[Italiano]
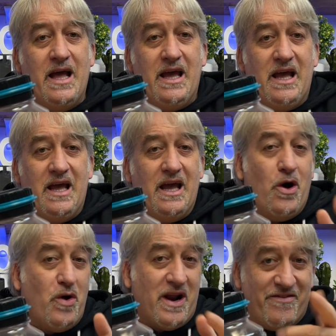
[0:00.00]
E
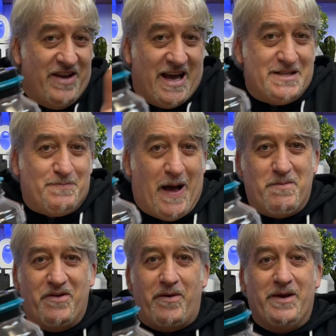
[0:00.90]
ora via
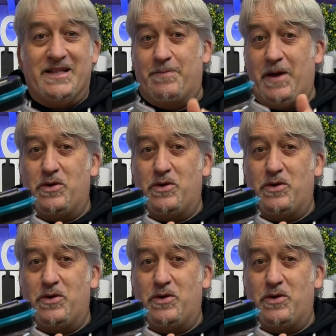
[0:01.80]
risparmio ovviamente per